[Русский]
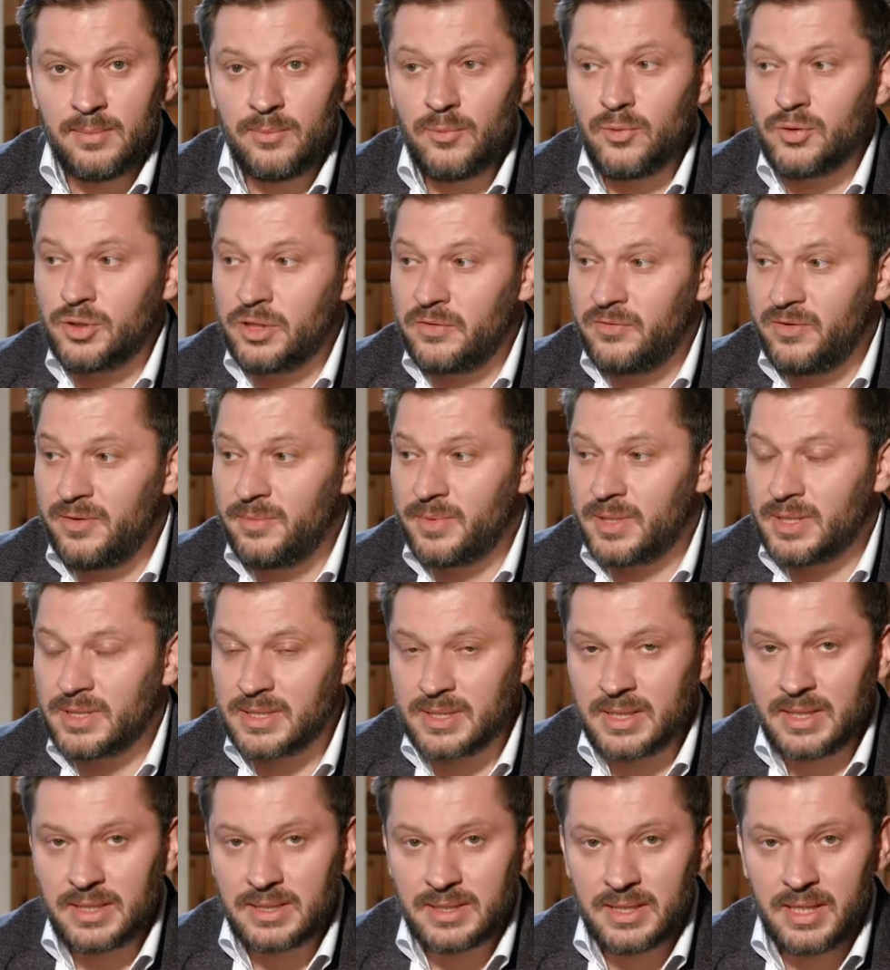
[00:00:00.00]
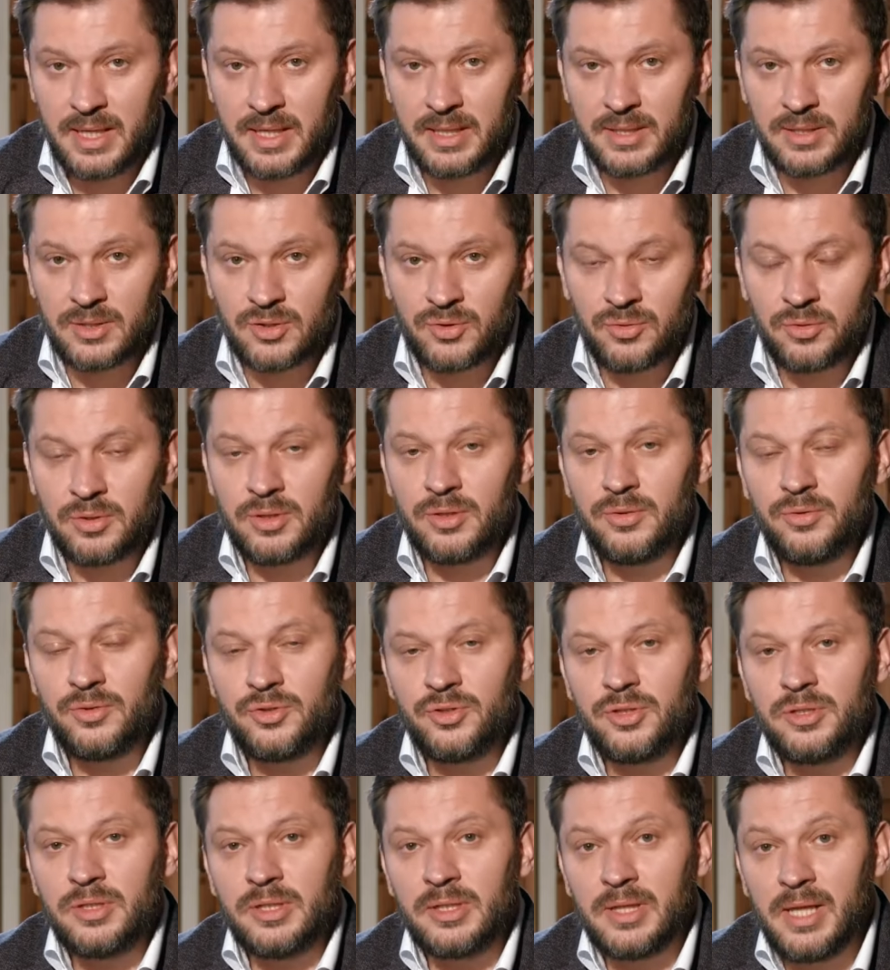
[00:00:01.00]
может вам рассказать что-то
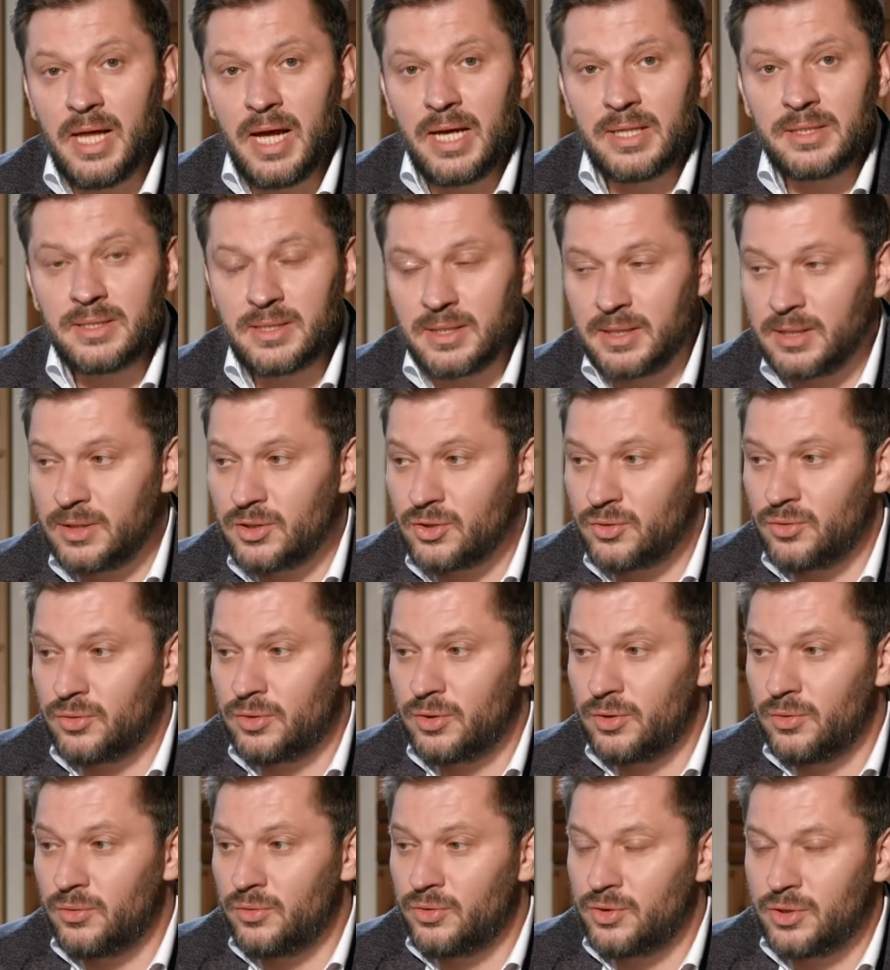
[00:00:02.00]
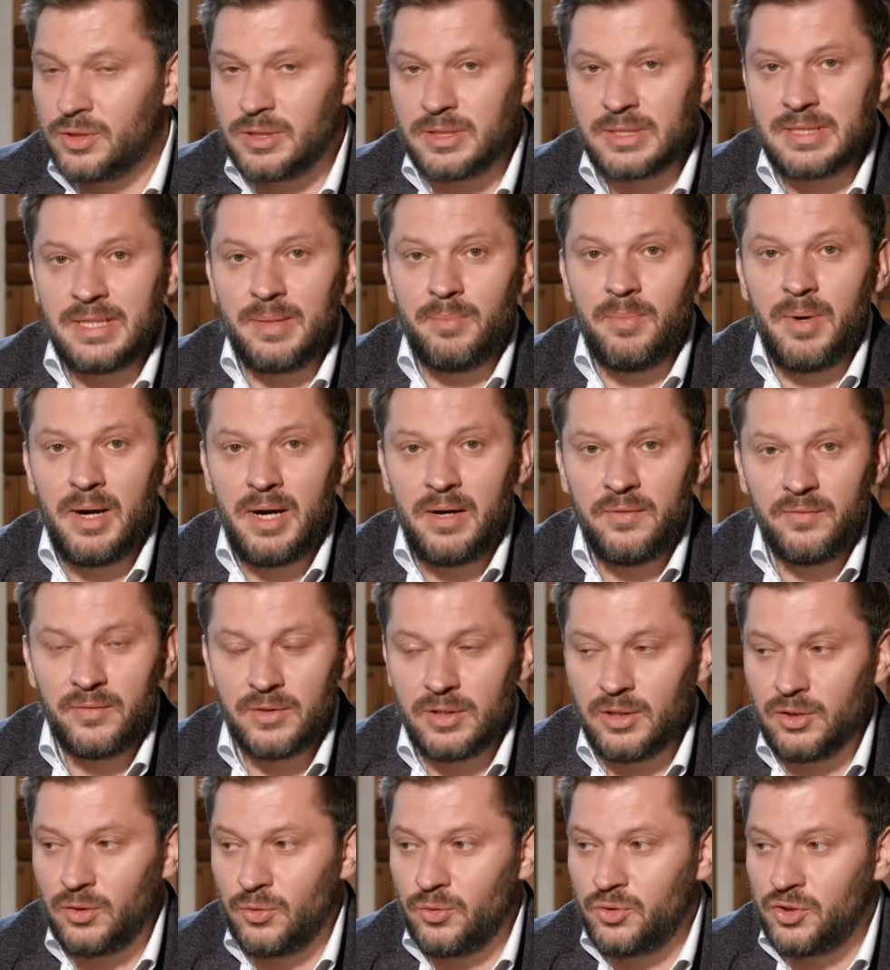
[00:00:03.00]
очень классное, что-то очень
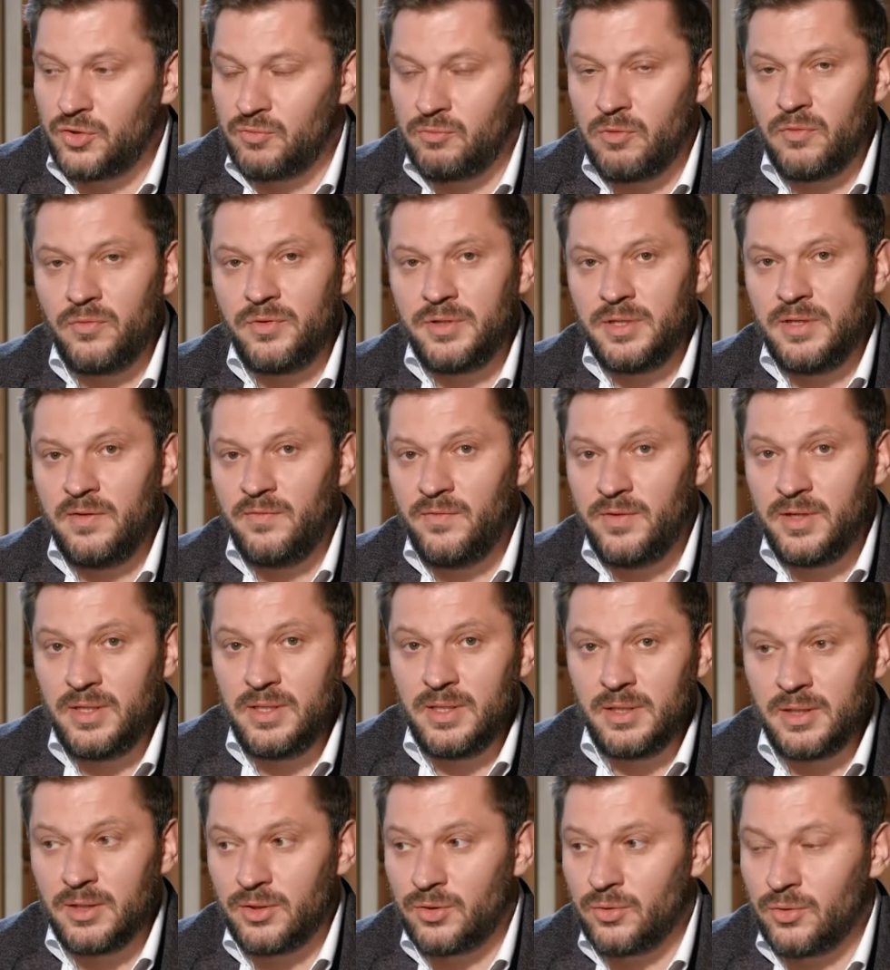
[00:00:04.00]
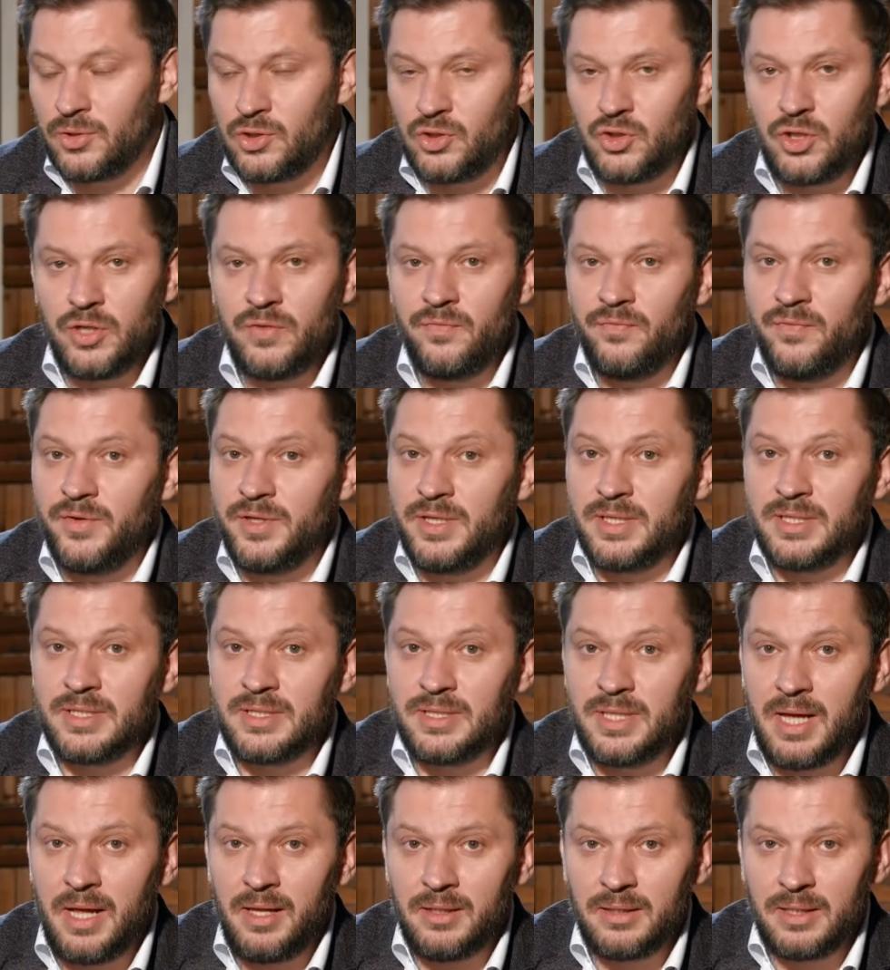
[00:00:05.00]
забавное, то, чего вы не видели, то, с чем вы не
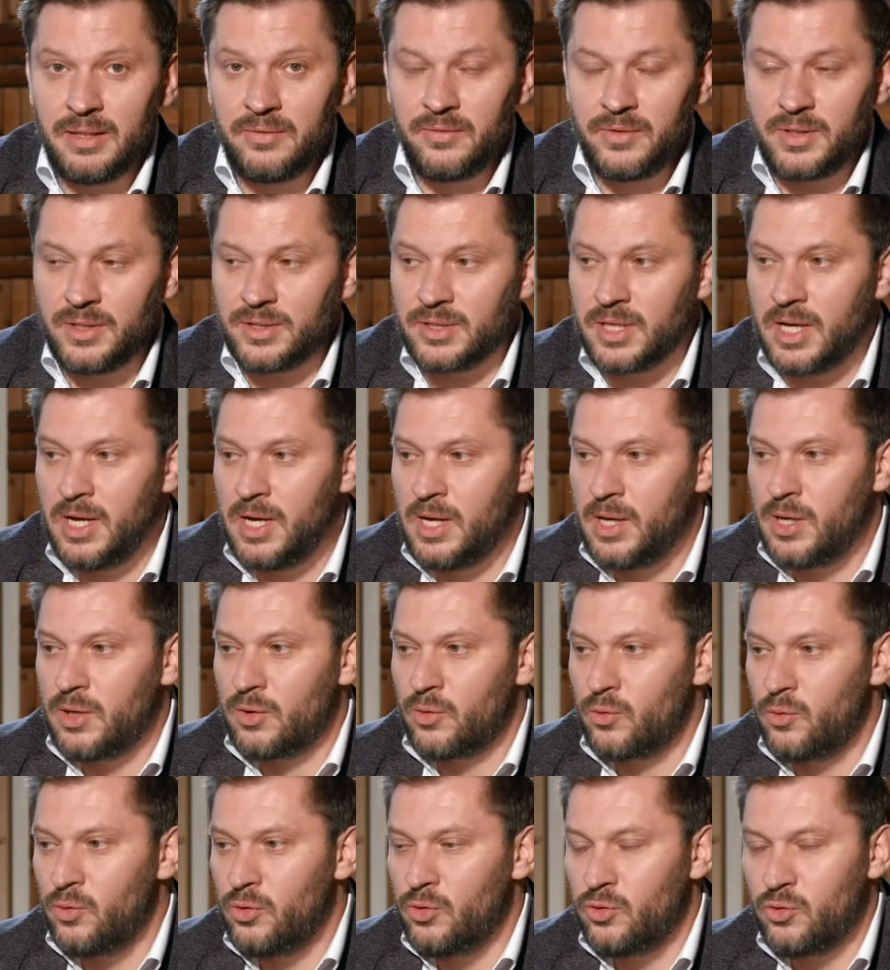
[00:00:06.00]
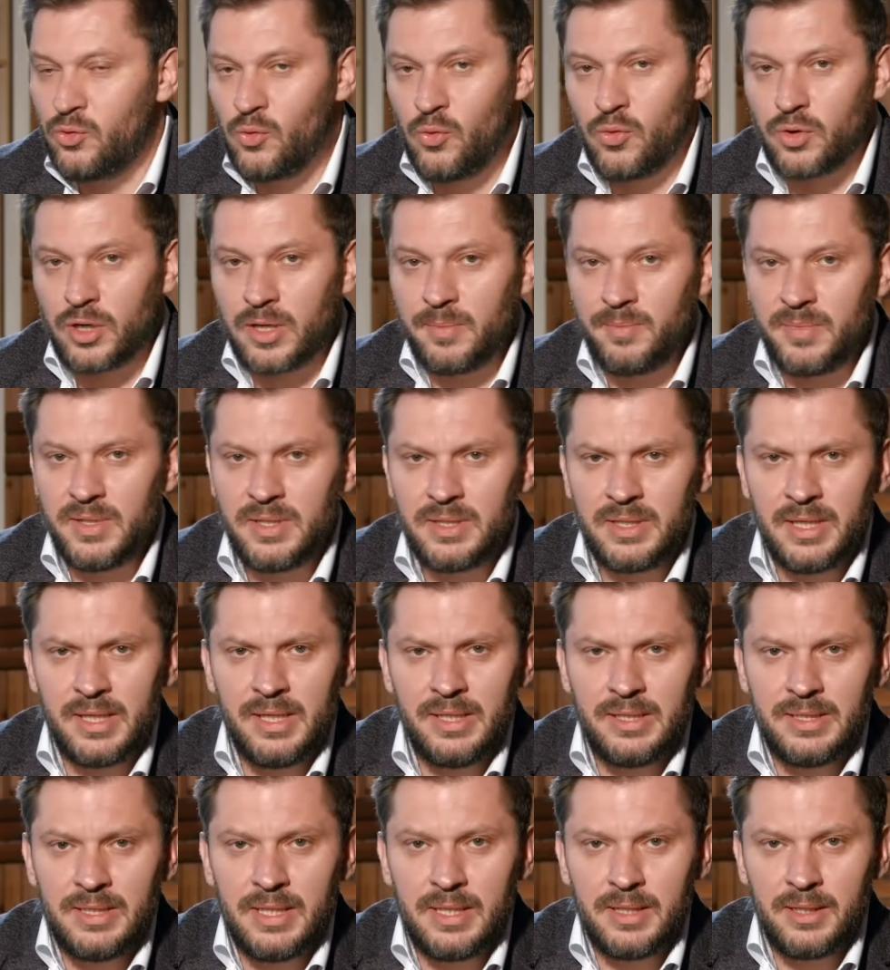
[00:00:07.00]
сталкивались. Культура,
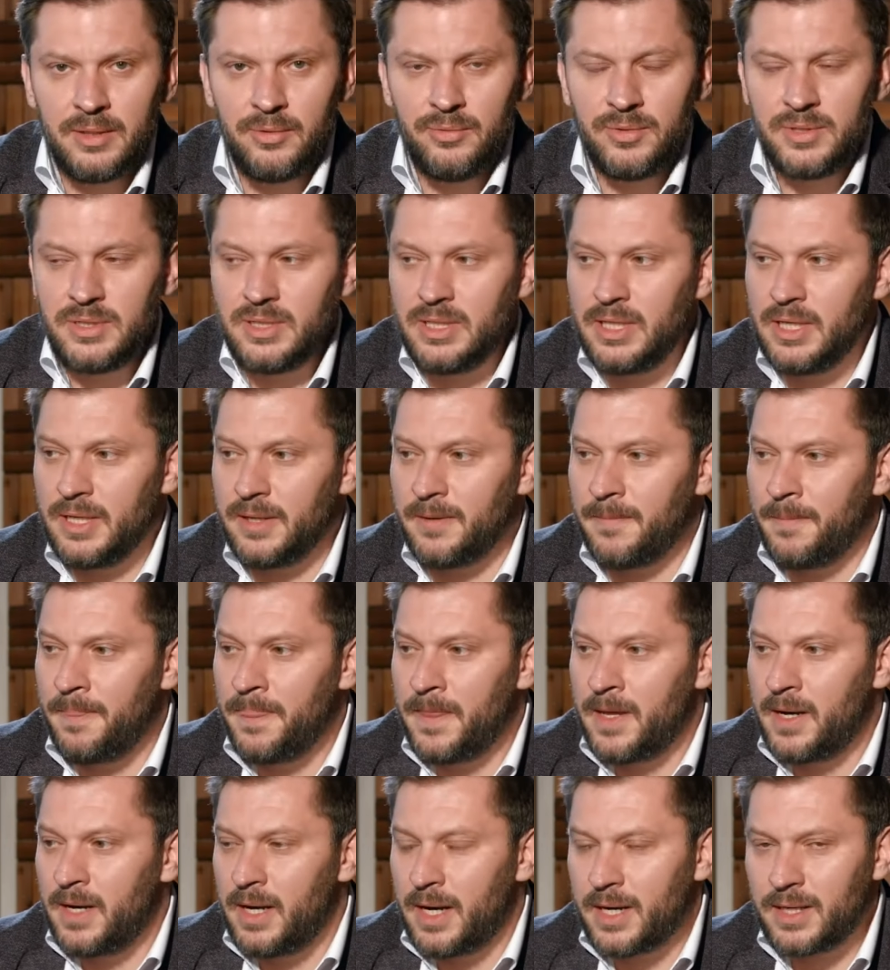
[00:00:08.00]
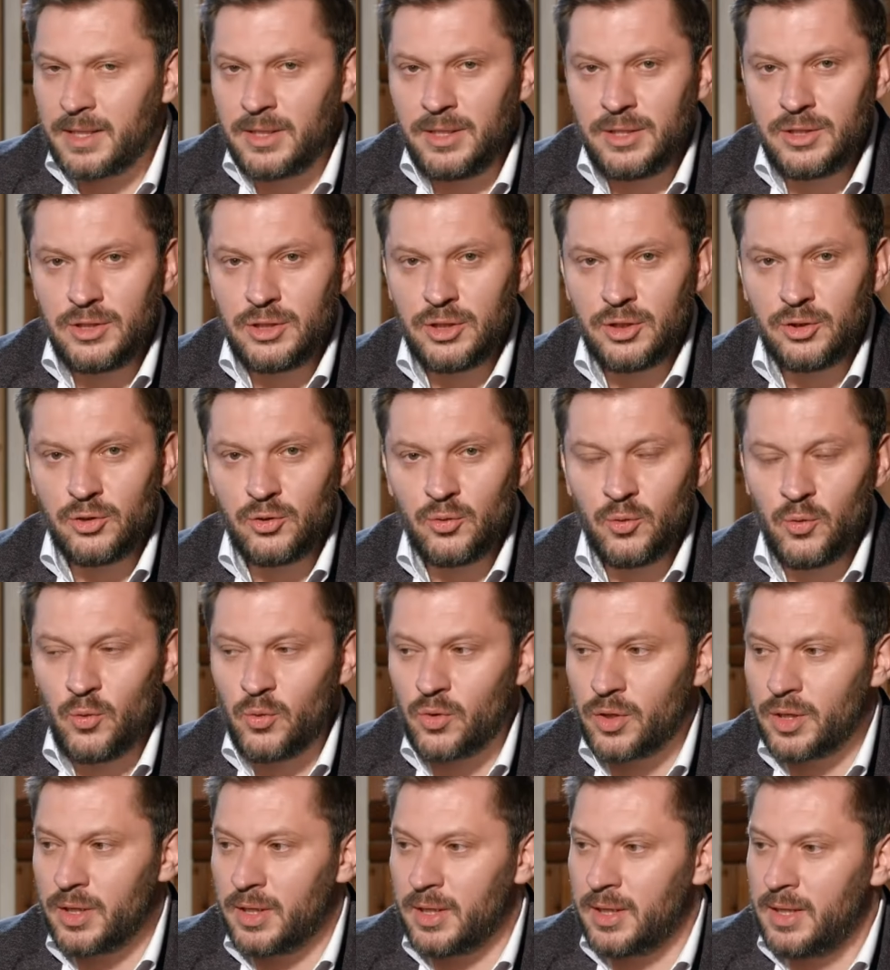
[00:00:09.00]
менталитет людей,
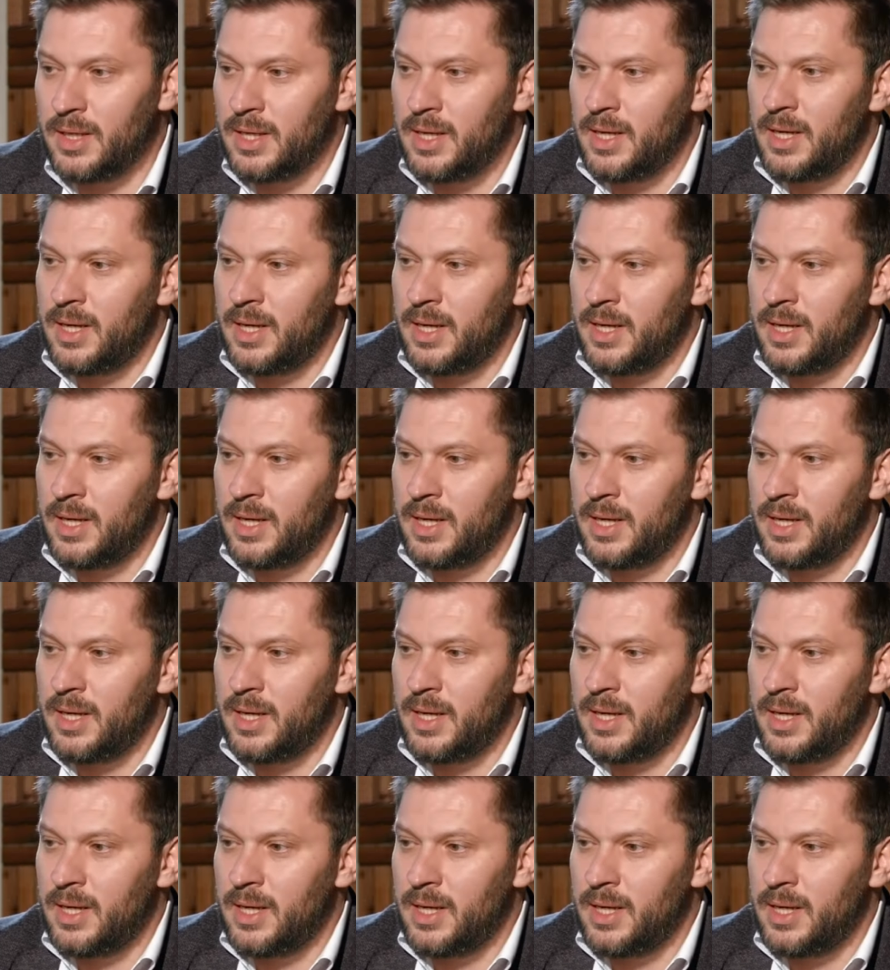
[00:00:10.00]
архитектура,